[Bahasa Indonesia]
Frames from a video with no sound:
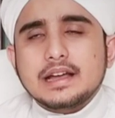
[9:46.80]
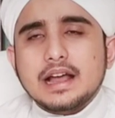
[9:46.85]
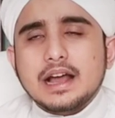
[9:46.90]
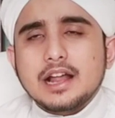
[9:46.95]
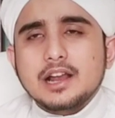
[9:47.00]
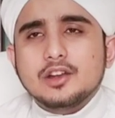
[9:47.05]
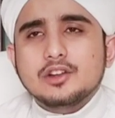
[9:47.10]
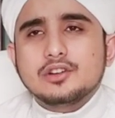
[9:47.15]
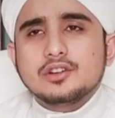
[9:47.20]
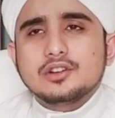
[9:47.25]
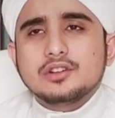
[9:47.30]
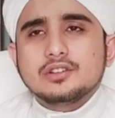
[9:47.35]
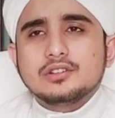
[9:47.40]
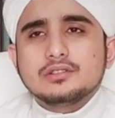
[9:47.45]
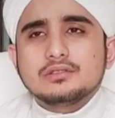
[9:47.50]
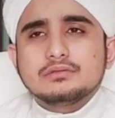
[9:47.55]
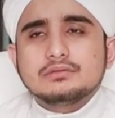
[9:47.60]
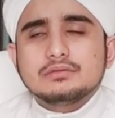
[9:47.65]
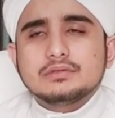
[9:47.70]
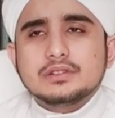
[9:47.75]

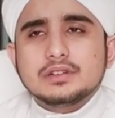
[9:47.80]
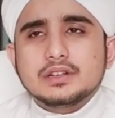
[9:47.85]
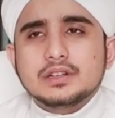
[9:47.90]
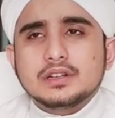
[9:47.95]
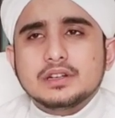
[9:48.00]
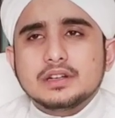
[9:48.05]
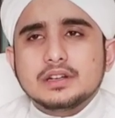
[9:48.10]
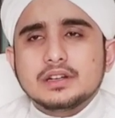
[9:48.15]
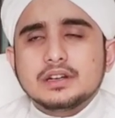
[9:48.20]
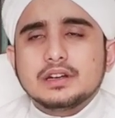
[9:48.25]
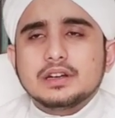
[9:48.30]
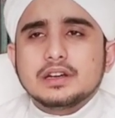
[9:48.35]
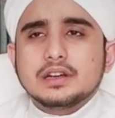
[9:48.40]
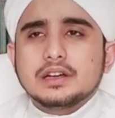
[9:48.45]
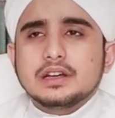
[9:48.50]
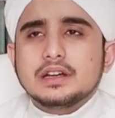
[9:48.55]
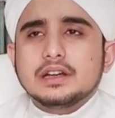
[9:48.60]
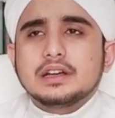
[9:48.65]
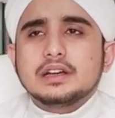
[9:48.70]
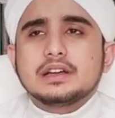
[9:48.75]
kalau eh,
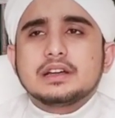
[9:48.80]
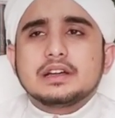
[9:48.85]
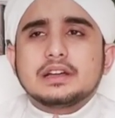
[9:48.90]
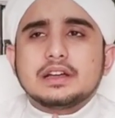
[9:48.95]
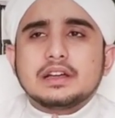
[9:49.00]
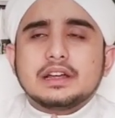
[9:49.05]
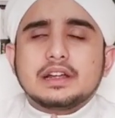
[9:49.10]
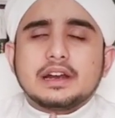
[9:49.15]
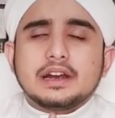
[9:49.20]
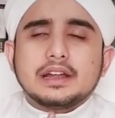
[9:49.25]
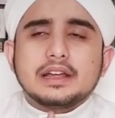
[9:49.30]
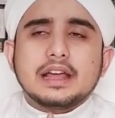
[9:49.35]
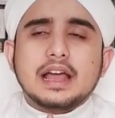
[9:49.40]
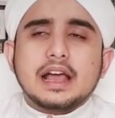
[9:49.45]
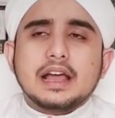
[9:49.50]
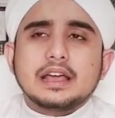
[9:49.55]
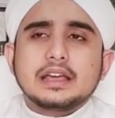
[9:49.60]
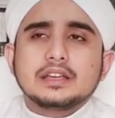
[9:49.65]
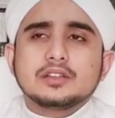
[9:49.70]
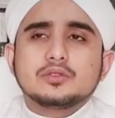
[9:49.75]

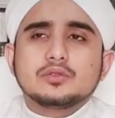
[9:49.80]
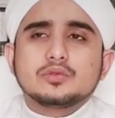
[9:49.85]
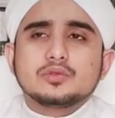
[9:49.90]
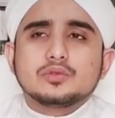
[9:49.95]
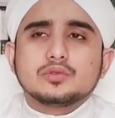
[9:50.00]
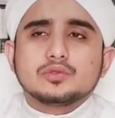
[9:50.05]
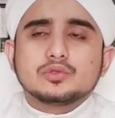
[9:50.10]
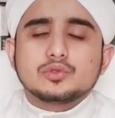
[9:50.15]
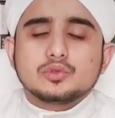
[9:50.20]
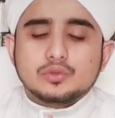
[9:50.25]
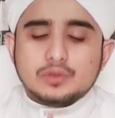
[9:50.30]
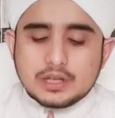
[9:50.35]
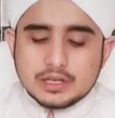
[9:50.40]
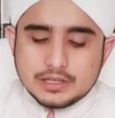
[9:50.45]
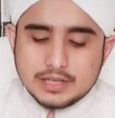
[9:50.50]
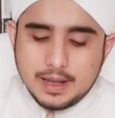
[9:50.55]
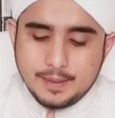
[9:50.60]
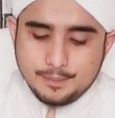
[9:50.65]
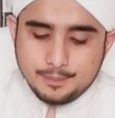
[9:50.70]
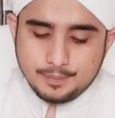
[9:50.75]
reak itu
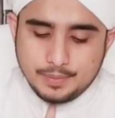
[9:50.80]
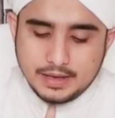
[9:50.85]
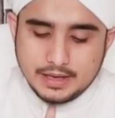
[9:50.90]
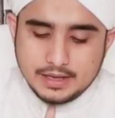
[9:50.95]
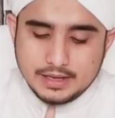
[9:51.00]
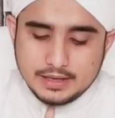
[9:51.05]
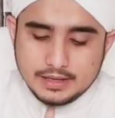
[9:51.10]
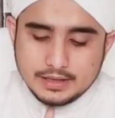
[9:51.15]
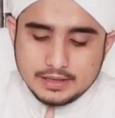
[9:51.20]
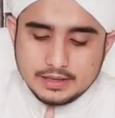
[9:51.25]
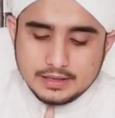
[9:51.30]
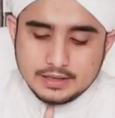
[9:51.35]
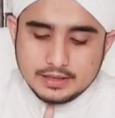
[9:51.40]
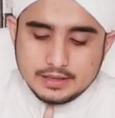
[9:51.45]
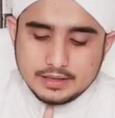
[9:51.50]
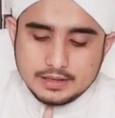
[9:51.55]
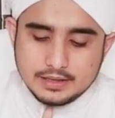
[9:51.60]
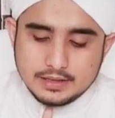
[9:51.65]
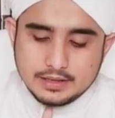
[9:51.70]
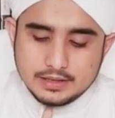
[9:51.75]
sudah sampai
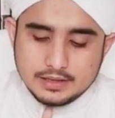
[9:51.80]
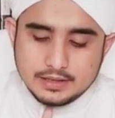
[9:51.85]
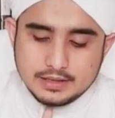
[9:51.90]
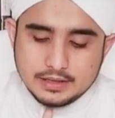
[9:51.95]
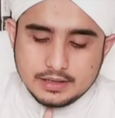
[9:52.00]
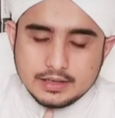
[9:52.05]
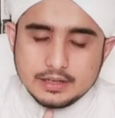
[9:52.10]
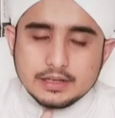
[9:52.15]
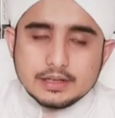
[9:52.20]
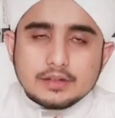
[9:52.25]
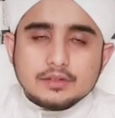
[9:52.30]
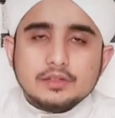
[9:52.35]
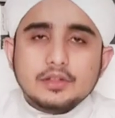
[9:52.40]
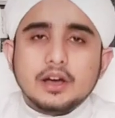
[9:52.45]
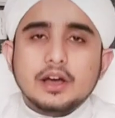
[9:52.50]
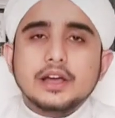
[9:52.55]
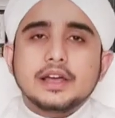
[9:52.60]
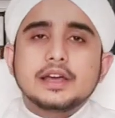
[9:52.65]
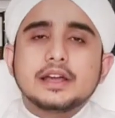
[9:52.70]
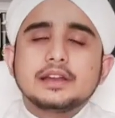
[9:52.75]
ke
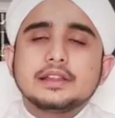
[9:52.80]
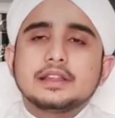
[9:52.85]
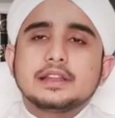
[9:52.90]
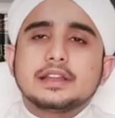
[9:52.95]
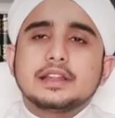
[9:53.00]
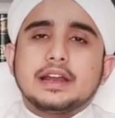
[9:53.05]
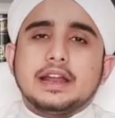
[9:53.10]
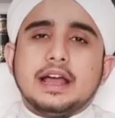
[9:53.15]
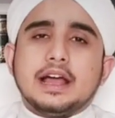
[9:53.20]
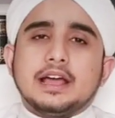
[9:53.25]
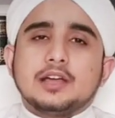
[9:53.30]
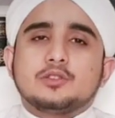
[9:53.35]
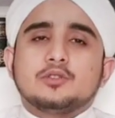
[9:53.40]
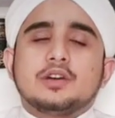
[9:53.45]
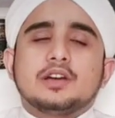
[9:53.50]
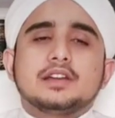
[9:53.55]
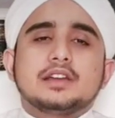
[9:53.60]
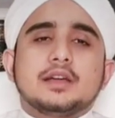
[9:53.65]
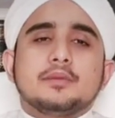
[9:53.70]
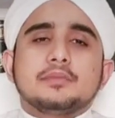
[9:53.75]
zahir, jadi reak
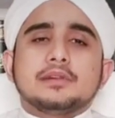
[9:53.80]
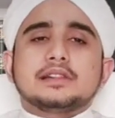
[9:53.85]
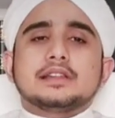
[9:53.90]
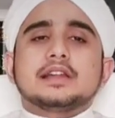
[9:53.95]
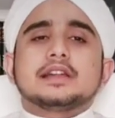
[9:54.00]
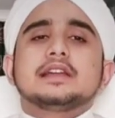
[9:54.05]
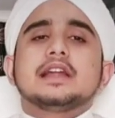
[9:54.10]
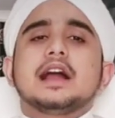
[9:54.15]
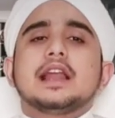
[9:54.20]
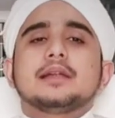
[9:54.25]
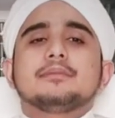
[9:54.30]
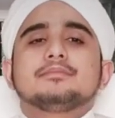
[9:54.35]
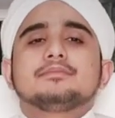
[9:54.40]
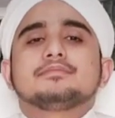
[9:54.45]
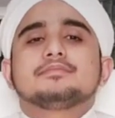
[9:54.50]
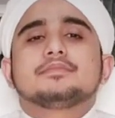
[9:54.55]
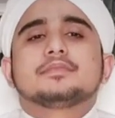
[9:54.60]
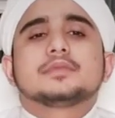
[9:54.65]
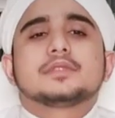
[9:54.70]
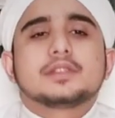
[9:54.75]
itu kan diambil dari dalam
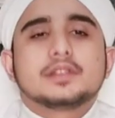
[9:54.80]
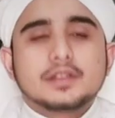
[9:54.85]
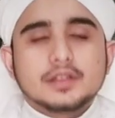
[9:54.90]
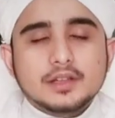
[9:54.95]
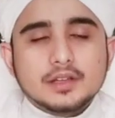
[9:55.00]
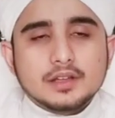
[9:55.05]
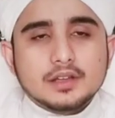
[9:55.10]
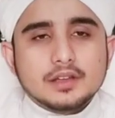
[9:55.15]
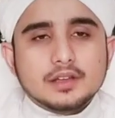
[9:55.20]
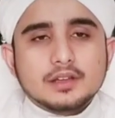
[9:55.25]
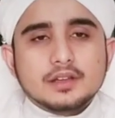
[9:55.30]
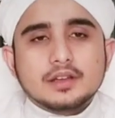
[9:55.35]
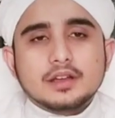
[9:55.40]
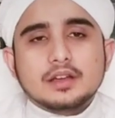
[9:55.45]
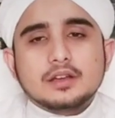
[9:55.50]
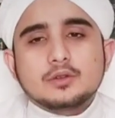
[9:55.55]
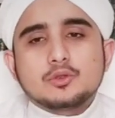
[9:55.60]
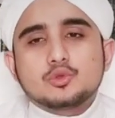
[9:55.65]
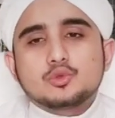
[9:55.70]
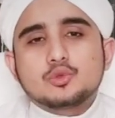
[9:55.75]

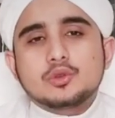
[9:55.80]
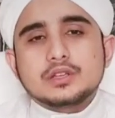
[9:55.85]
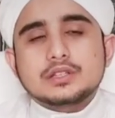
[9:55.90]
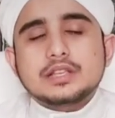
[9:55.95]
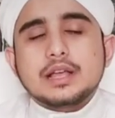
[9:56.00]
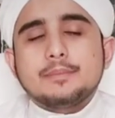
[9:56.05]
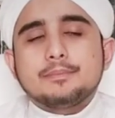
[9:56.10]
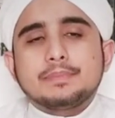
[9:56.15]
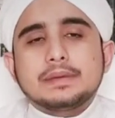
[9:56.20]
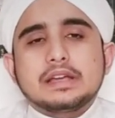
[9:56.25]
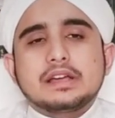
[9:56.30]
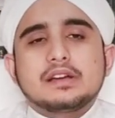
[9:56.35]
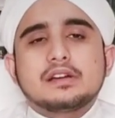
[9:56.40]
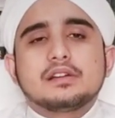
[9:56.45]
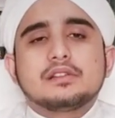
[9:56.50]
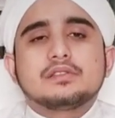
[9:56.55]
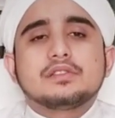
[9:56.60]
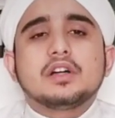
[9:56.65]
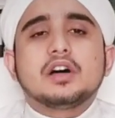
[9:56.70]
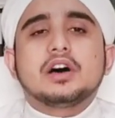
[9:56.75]
sudah sampai
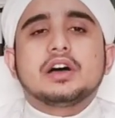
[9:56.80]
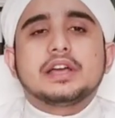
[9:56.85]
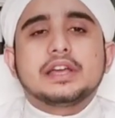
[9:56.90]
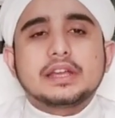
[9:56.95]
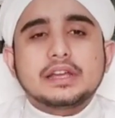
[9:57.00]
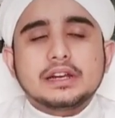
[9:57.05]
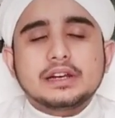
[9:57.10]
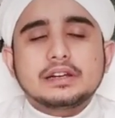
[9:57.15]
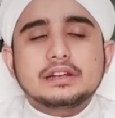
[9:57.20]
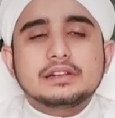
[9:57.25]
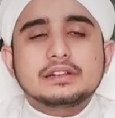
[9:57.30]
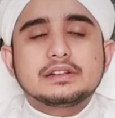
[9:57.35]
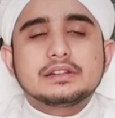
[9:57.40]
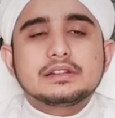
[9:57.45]
ke zahir